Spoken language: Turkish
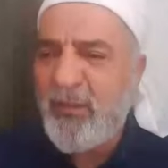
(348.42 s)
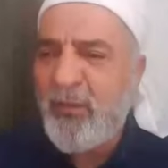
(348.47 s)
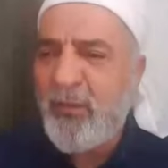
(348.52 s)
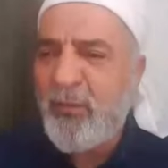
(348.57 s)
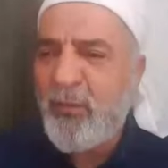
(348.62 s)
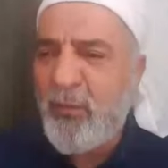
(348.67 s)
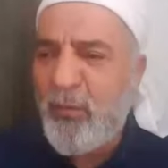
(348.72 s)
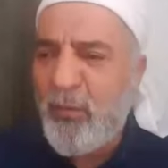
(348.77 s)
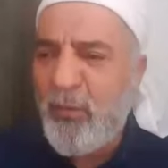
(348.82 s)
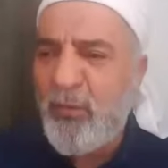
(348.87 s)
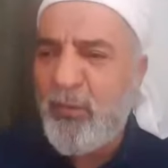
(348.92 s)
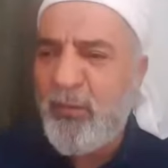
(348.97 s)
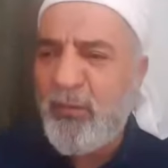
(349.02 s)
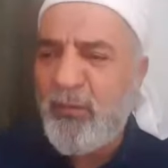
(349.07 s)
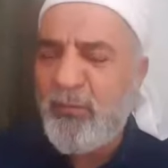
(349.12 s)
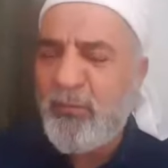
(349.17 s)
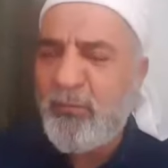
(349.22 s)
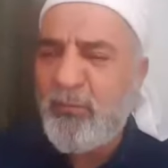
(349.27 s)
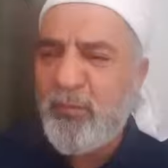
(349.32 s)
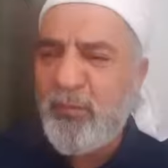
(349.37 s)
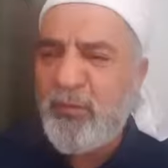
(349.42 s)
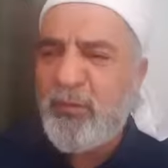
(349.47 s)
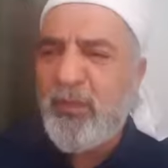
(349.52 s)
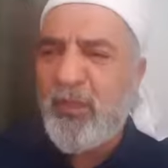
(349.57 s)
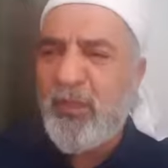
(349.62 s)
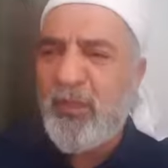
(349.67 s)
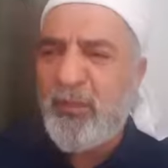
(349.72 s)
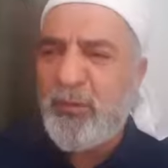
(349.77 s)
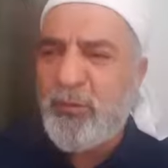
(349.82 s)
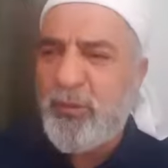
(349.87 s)
o
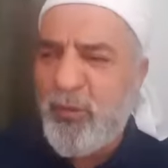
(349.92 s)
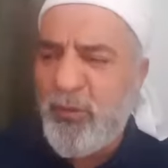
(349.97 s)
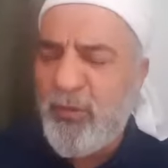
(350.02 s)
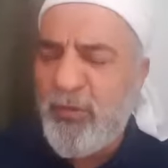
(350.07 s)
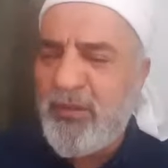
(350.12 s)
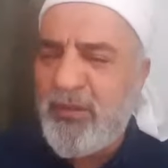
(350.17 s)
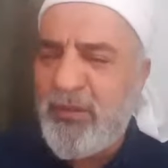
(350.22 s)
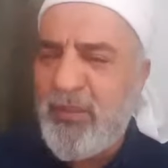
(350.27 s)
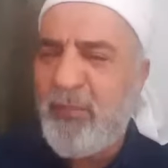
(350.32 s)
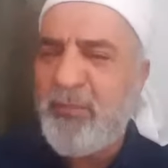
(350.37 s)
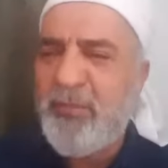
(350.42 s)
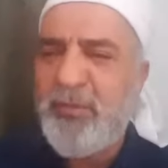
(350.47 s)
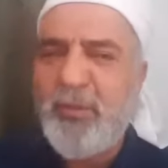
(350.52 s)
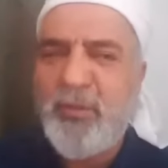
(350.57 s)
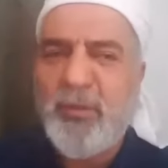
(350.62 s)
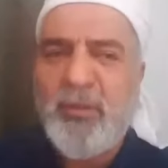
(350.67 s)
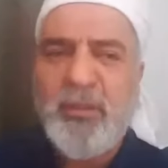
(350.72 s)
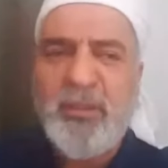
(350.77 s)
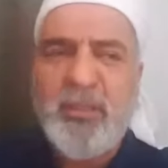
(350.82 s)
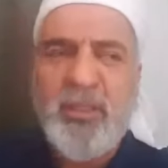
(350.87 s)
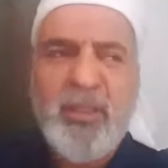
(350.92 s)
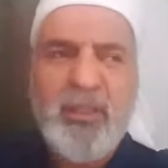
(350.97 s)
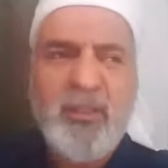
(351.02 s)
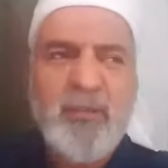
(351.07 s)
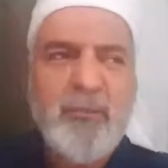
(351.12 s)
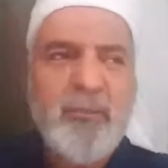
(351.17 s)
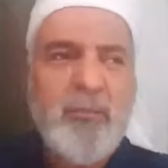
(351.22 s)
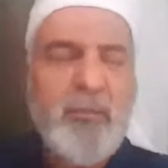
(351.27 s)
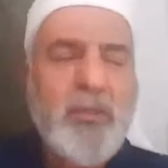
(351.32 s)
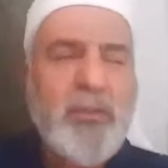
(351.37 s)
mutlaka çok kısa bir sürede
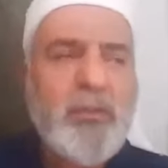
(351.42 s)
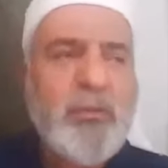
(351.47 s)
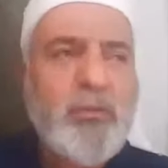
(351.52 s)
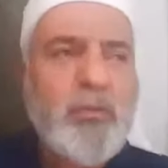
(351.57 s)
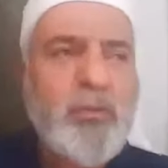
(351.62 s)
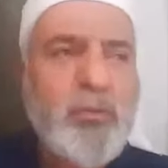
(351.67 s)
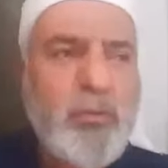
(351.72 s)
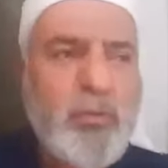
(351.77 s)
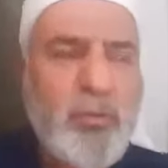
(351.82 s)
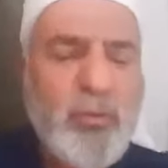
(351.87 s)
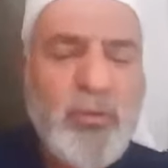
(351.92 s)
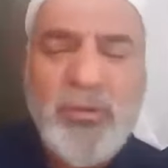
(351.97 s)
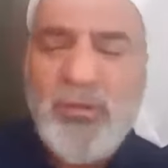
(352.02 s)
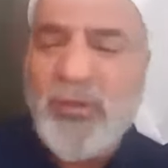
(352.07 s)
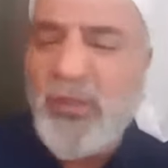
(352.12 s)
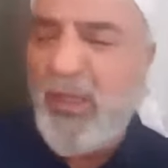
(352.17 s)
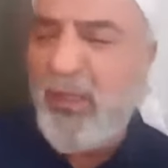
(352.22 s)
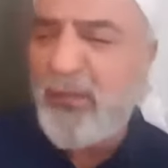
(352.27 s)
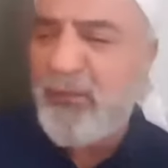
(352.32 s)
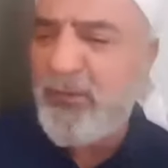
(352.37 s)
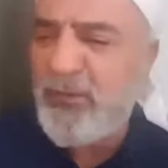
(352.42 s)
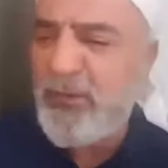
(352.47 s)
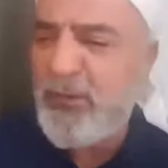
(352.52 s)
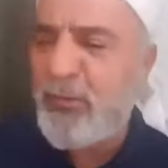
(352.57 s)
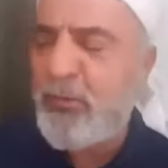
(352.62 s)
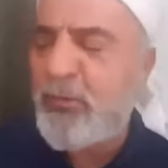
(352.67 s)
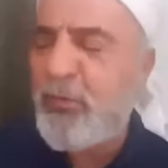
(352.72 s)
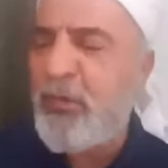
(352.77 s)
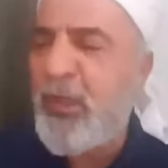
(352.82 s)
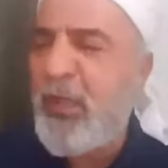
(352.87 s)
susuz kalmış,
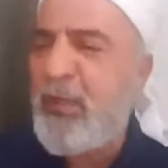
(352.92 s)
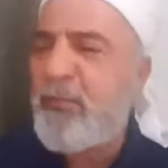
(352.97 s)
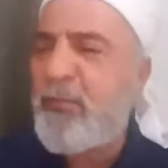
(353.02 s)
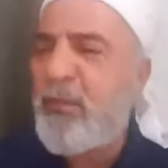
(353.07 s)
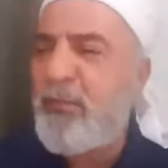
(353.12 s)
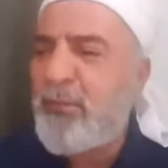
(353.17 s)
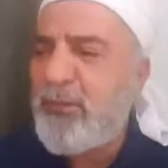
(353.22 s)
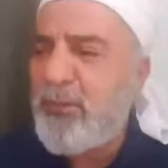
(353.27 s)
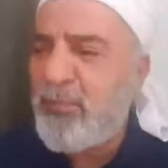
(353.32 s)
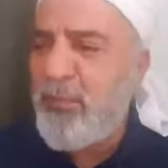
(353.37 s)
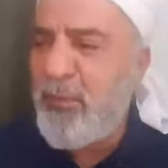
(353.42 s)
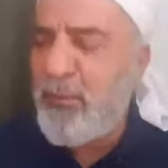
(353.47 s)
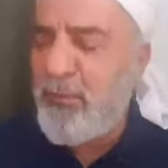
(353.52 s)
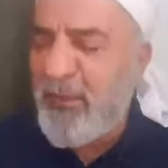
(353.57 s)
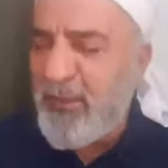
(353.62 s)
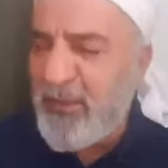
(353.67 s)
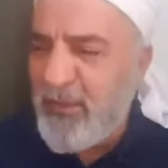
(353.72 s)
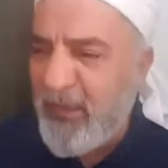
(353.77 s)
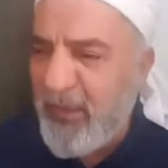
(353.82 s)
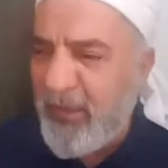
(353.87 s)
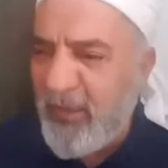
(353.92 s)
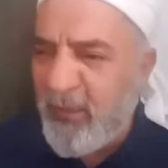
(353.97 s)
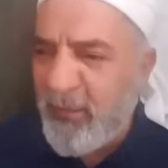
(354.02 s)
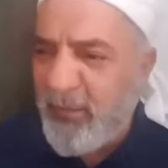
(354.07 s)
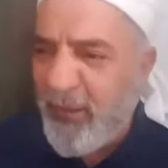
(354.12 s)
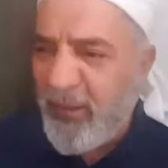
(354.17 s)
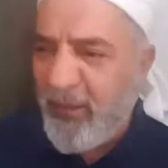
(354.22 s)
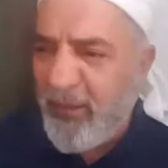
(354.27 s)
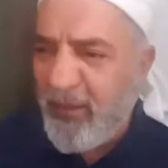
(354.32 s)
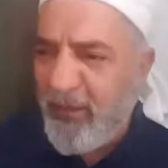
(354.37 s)
sulanmamış bir bitki
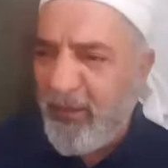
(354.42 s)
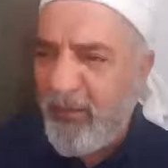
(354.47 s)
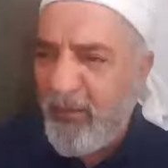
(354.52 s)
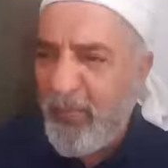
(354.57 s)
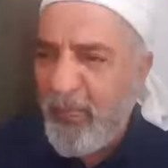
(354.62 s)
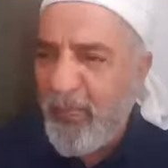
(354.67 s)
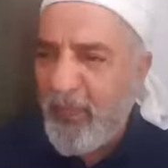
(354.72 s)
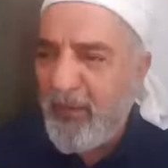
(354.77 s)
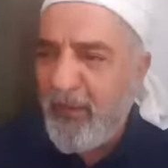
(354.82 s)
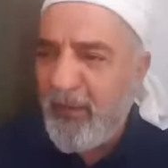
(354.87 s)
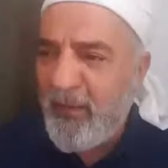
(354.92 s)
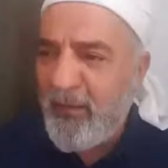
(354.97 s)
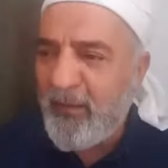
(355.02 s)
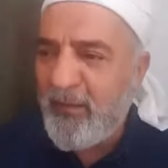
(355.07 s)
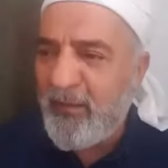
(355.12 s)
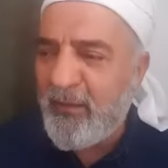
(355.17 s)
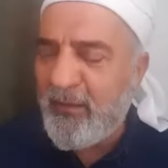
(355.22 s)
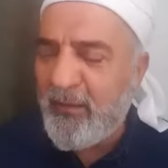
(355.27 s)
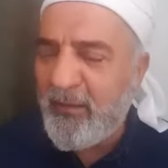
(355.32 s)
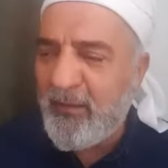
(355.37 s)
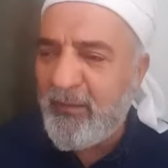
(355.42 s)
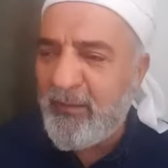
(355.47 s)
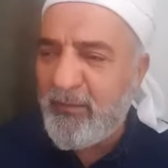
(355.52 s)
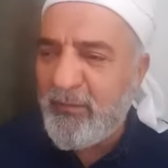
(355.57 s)
gibi, e,